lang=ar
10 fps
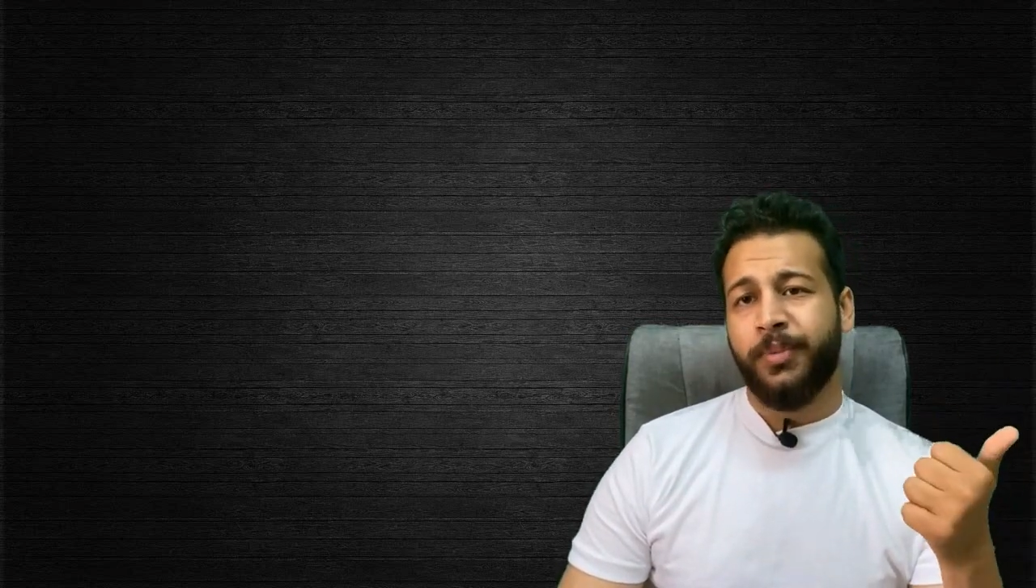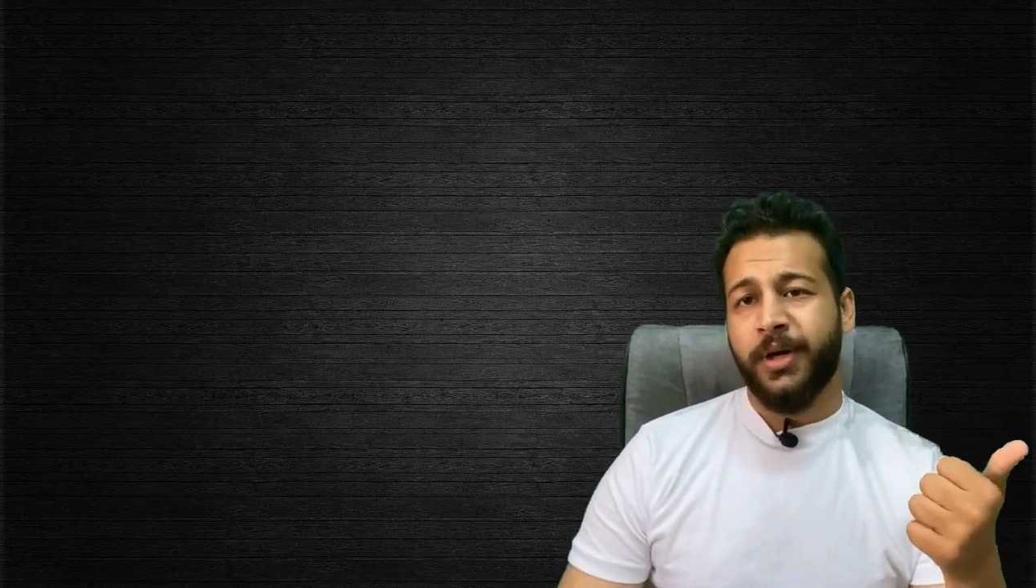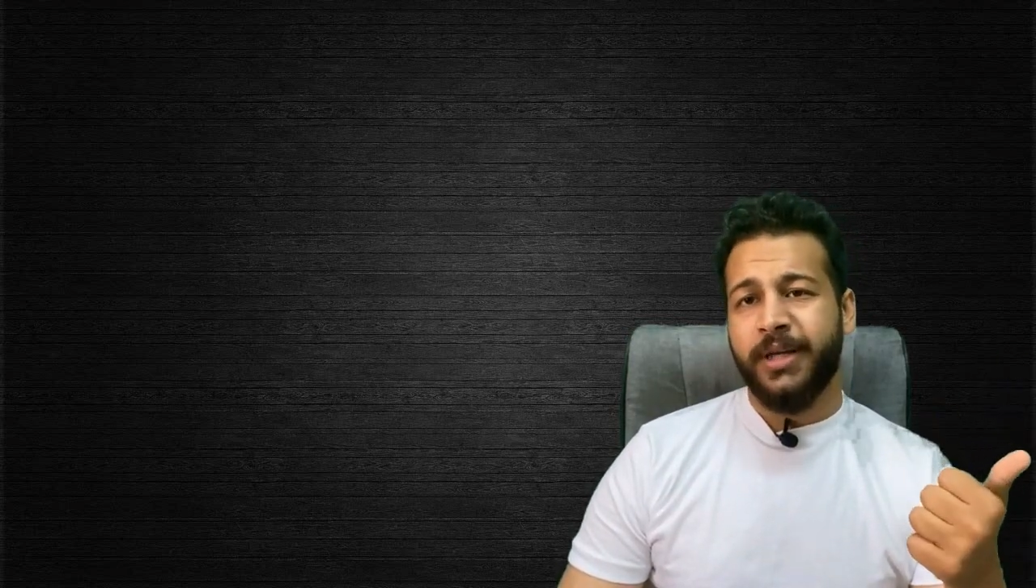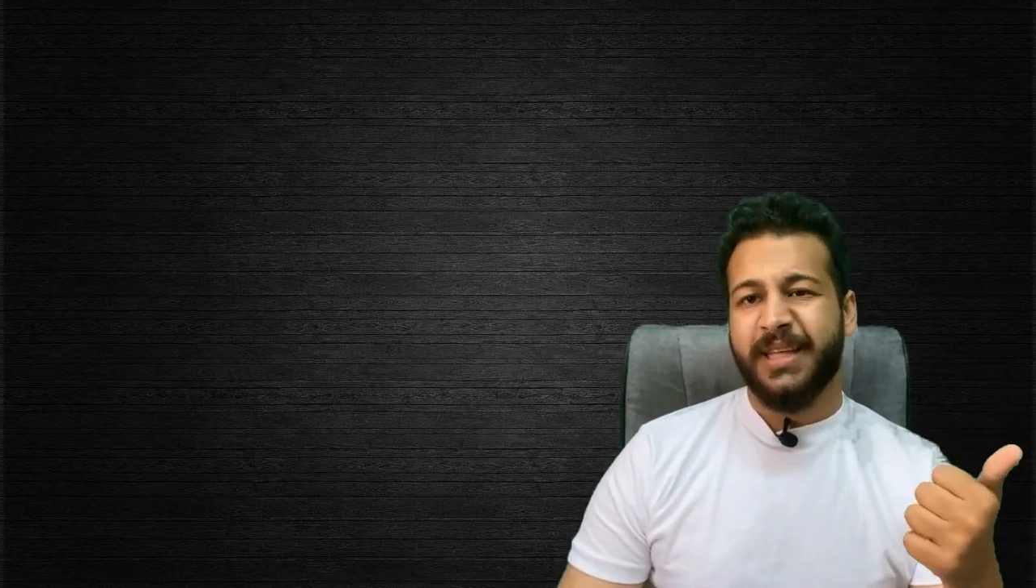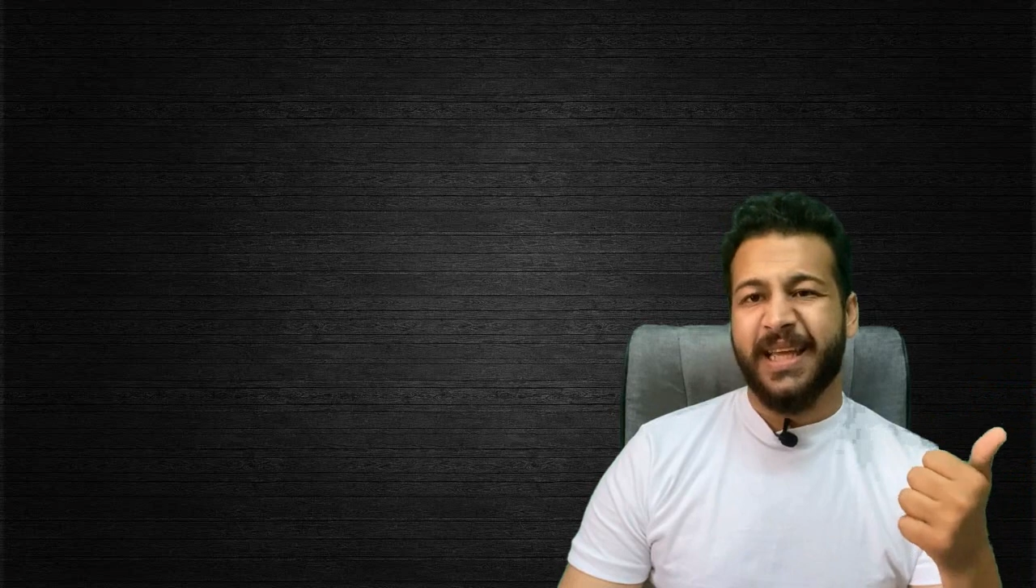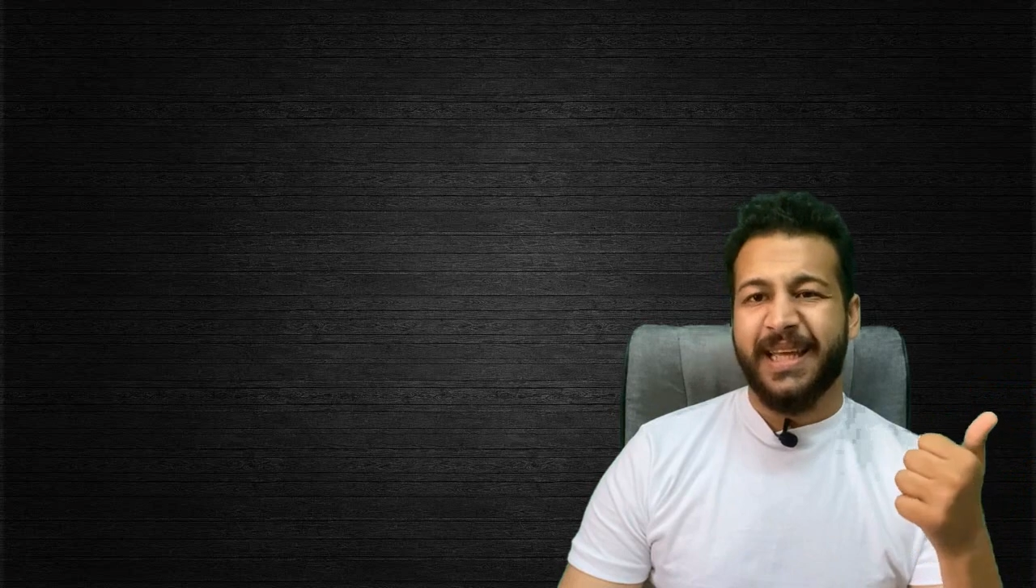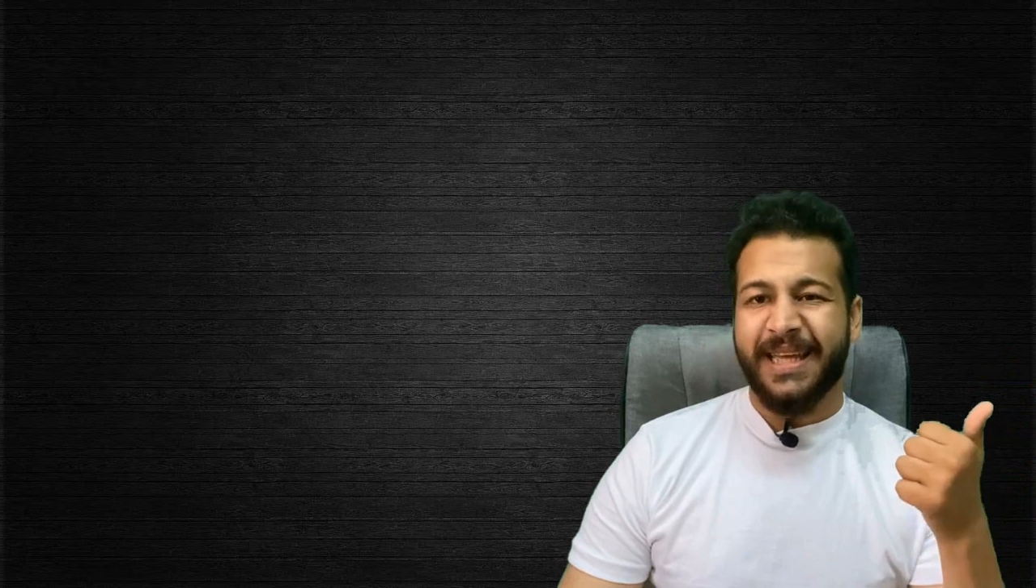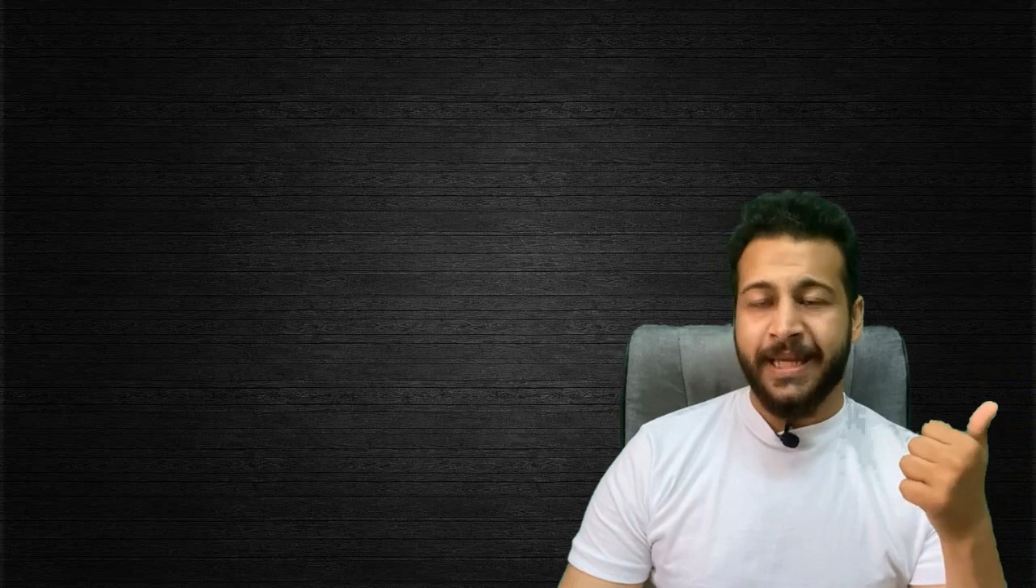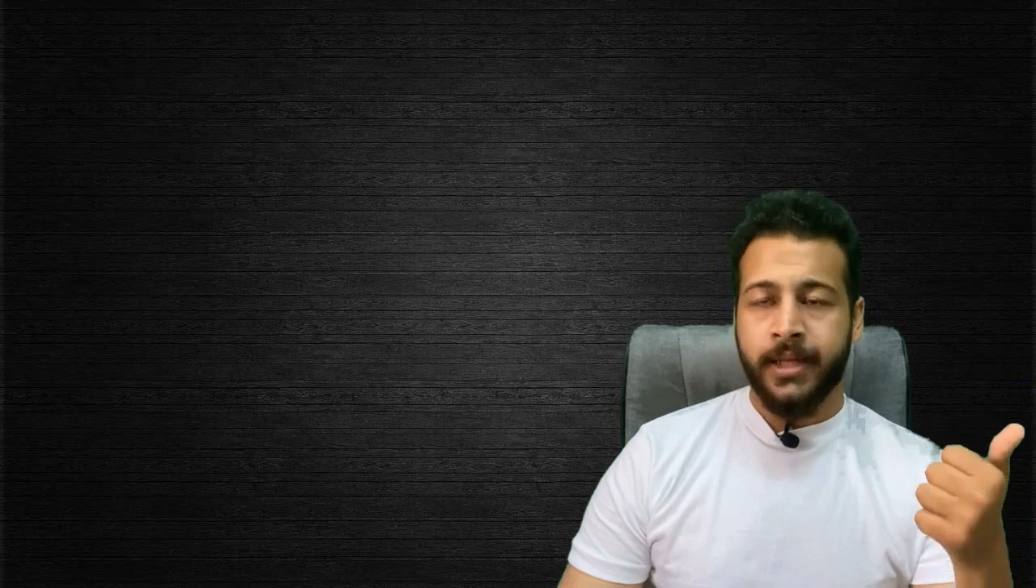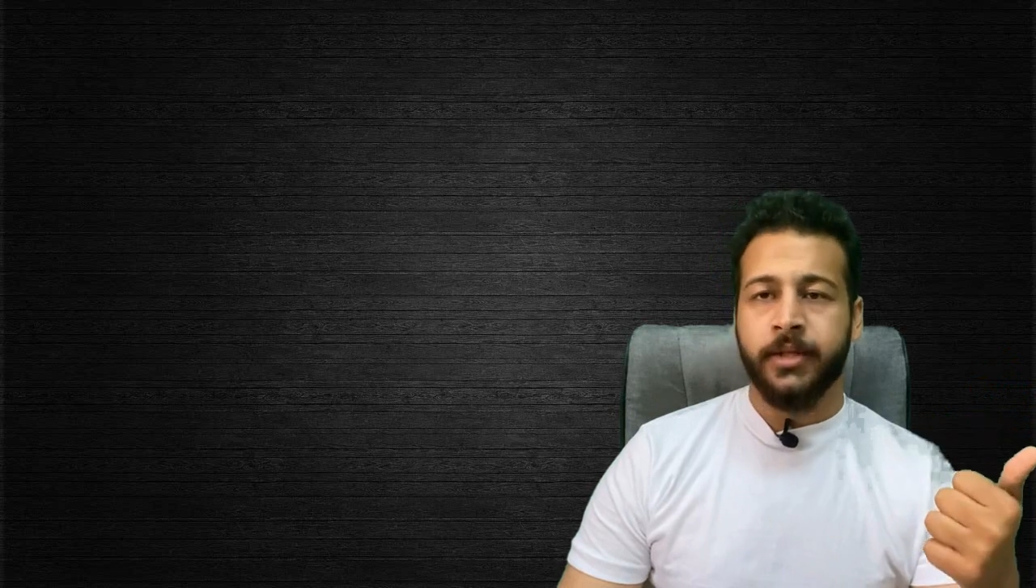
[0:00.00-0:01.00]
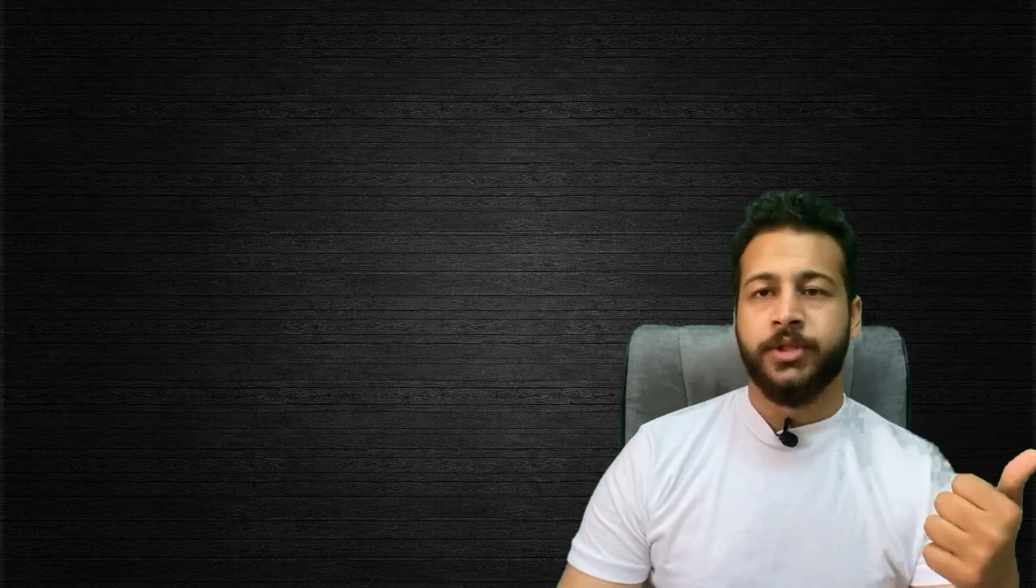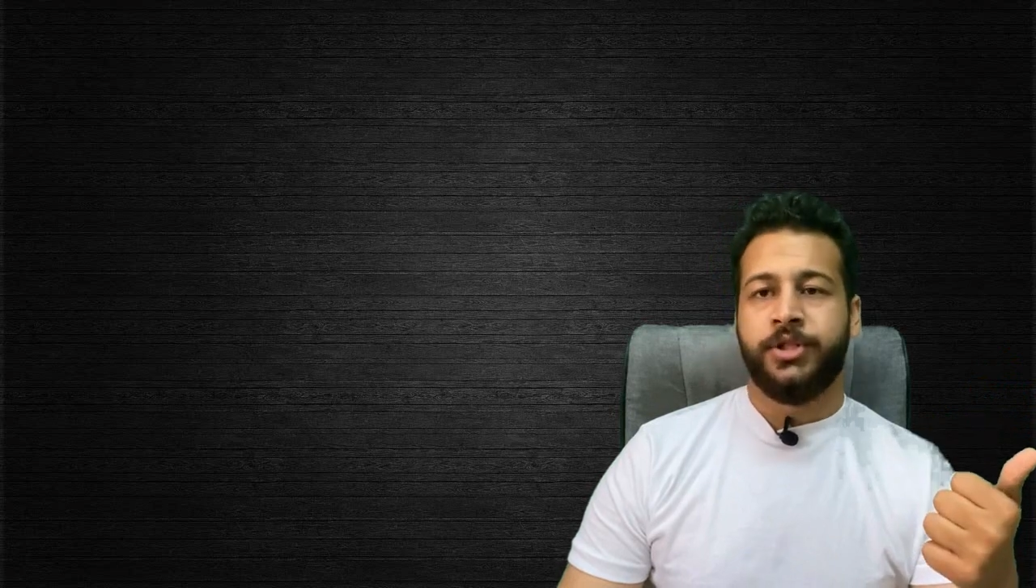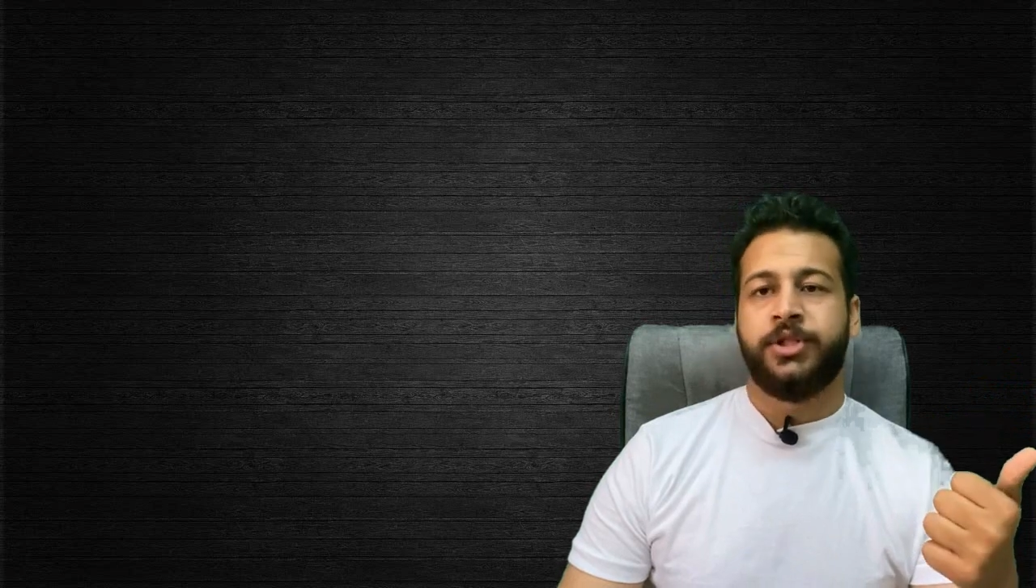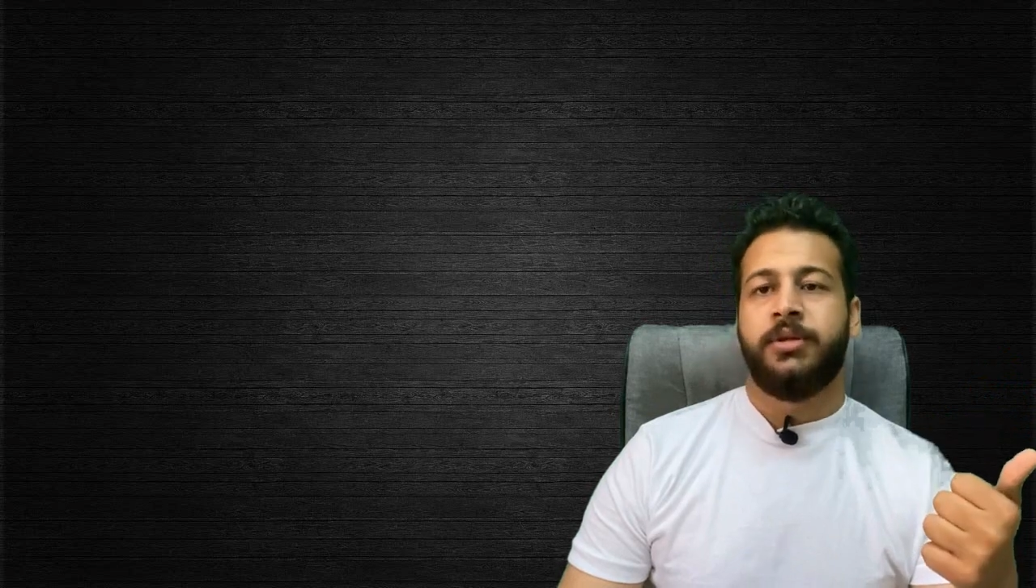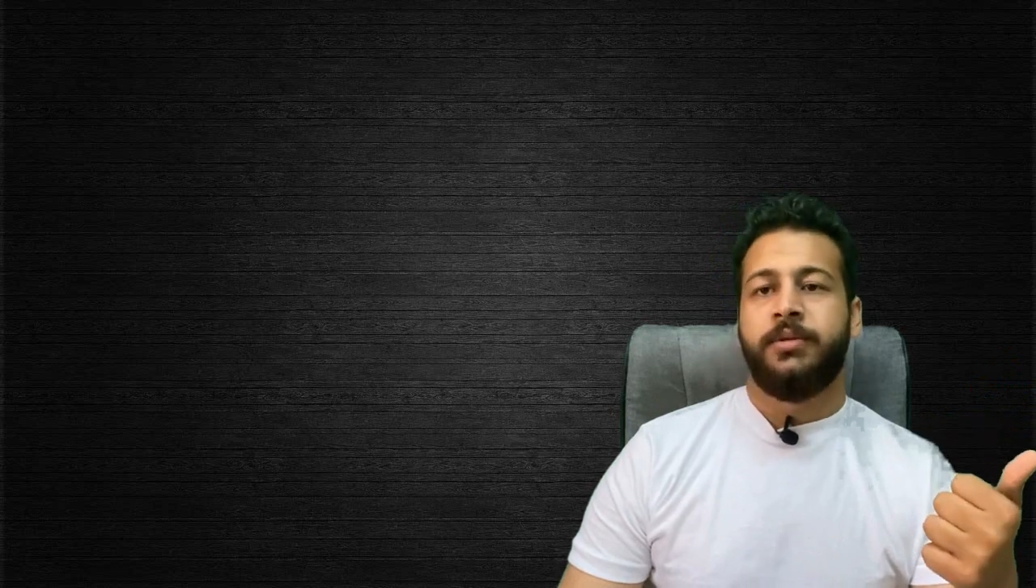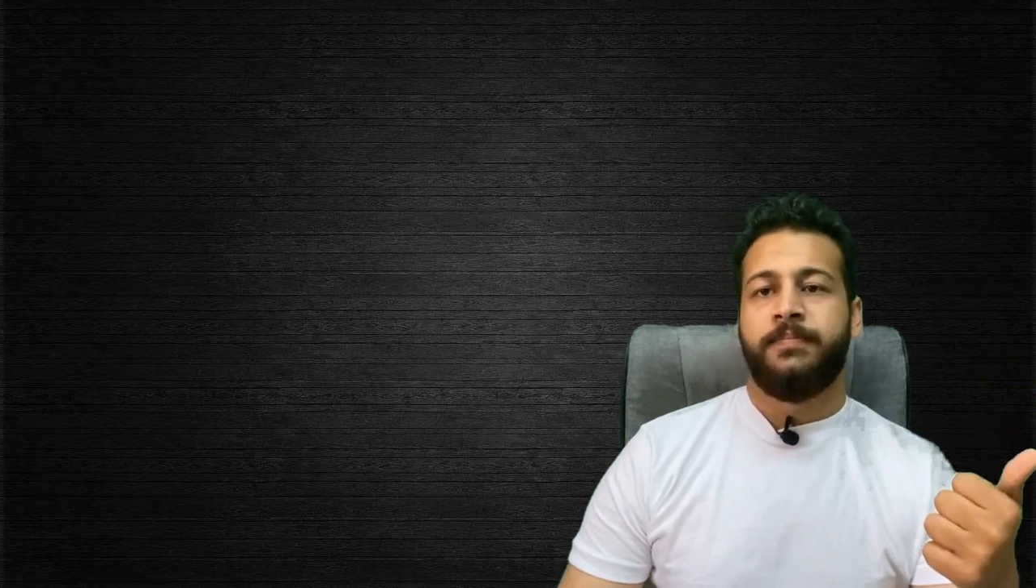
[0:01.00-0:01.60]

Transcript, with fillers: بارت English